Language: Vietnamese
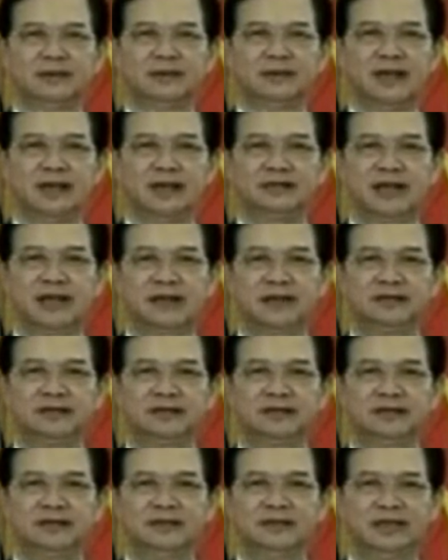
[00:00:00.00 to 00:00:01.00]
đề ra
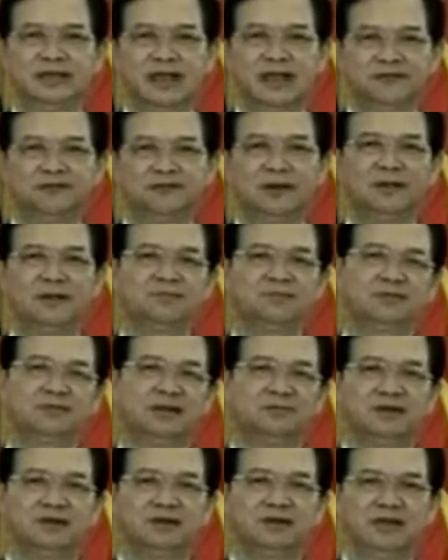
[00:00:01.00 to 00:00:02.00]
được những giải pháp
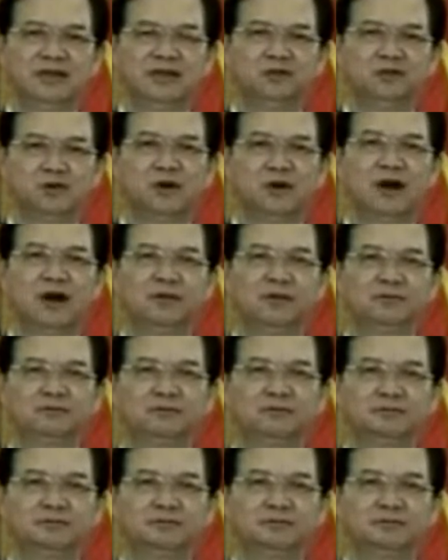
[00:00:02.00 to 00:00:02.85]
và bước đi phù hợp